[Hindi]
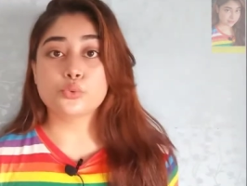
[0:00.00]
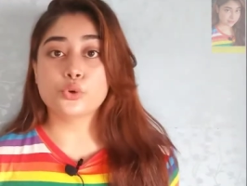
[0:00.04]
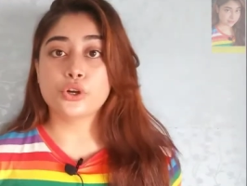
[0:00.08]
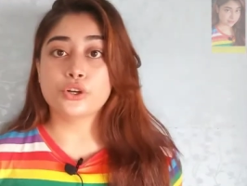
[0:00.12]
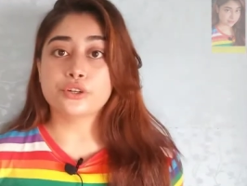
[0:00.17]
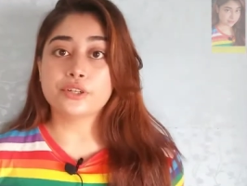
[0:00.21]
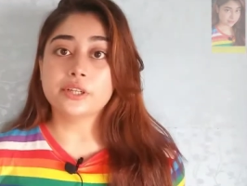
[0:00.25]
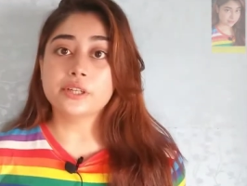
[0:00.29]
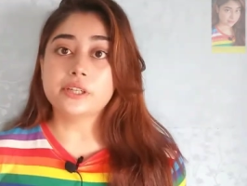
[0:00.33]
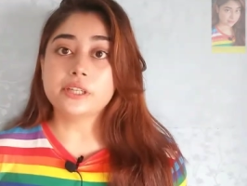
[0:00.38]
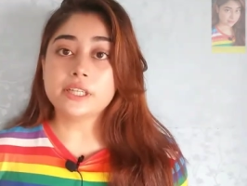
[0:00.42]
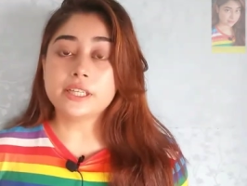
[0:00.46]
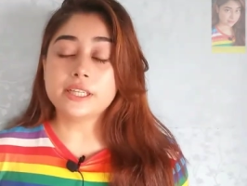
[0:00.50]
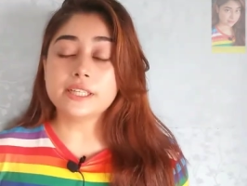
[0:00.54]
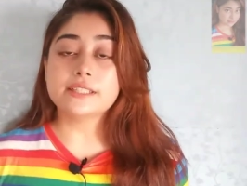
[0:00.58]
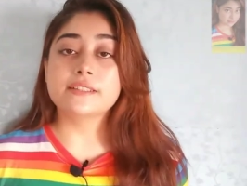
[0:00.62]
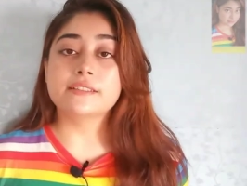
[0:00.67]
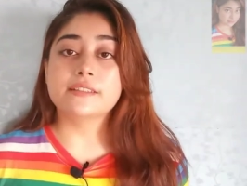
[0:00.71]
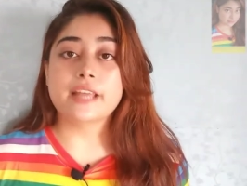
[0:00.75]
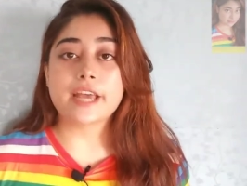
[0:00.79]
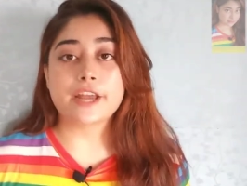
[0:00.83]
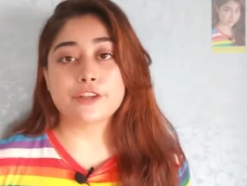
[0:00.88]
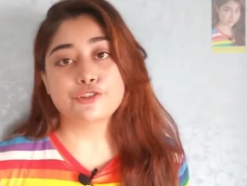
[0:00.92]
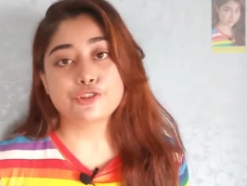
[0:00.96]
वाटर इज़
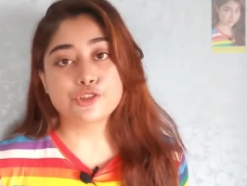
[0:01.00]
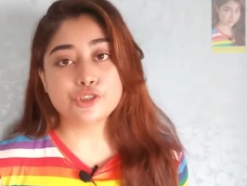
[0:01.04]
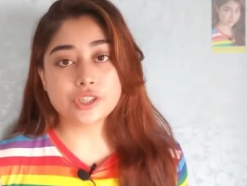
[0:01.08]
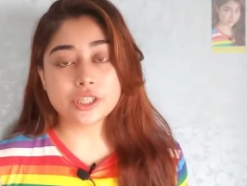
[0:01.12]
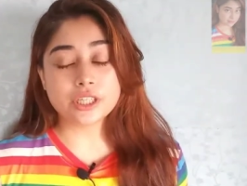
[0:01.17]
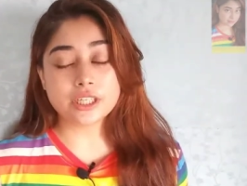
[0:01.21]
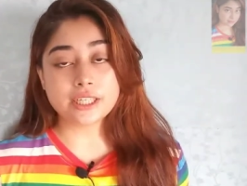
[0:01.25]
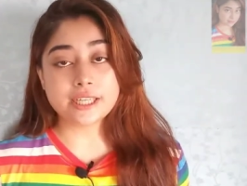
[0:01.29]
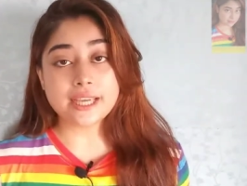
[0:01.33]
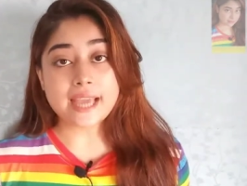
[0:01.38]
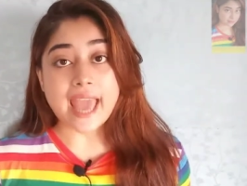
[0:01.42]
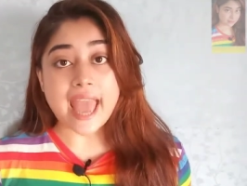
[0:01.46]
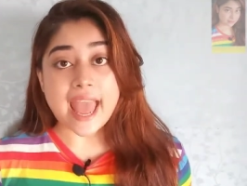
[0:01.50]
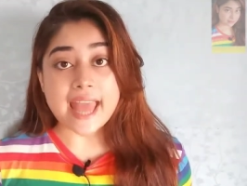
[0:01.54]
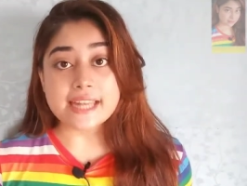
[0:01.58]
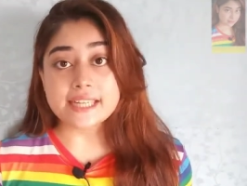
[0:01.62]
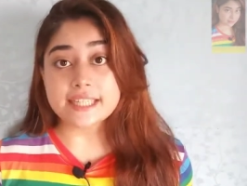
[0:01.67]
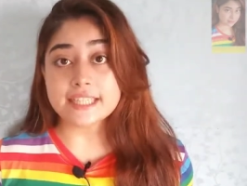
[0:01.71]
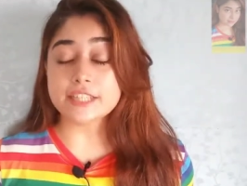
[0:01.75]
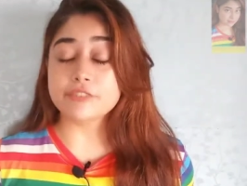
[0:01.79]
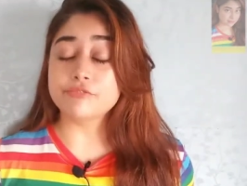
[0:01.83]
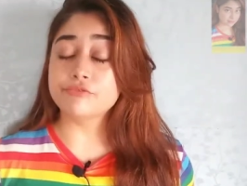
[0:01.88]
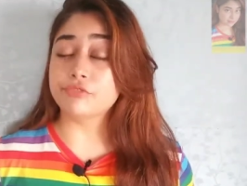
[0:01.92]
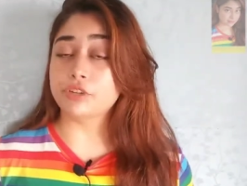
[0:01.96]
नेचुरली
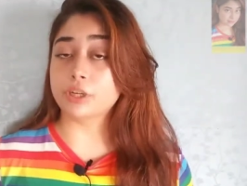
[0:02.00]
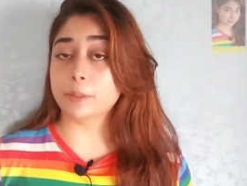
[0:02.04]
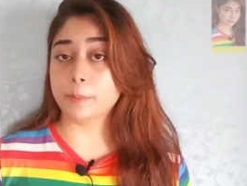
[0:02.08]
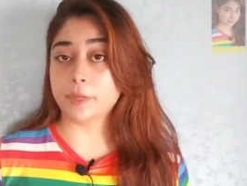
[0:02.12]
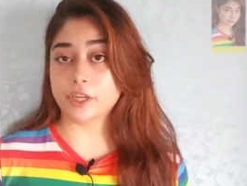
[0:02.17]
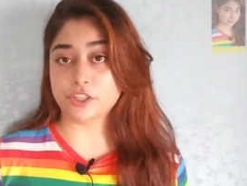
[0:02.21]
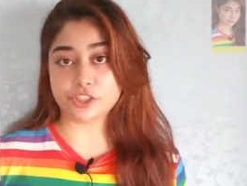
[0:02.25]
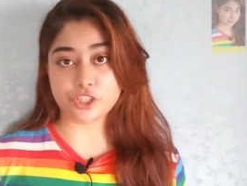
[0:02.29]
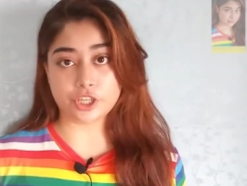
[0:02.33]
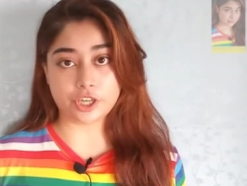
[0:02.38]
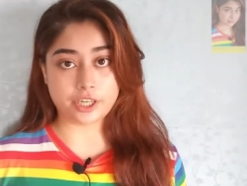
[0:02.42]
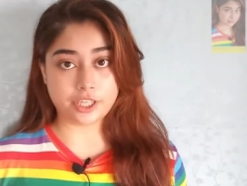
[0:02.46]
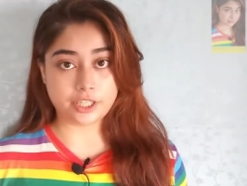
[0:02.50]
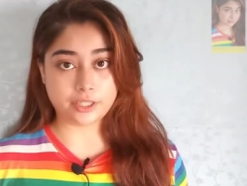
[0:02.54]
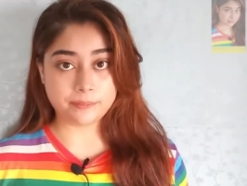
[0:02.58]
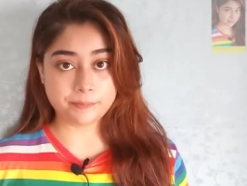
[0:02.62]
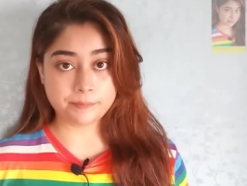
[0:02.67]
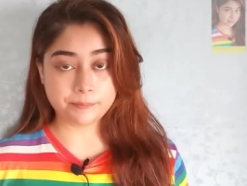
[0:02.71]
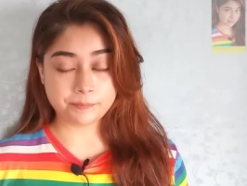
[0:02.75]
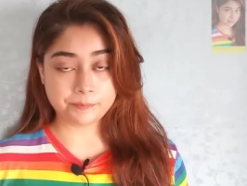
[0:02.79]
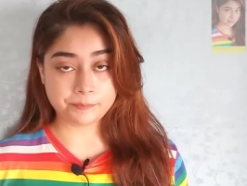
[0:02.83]
एंटी इंफ्लेमेटरी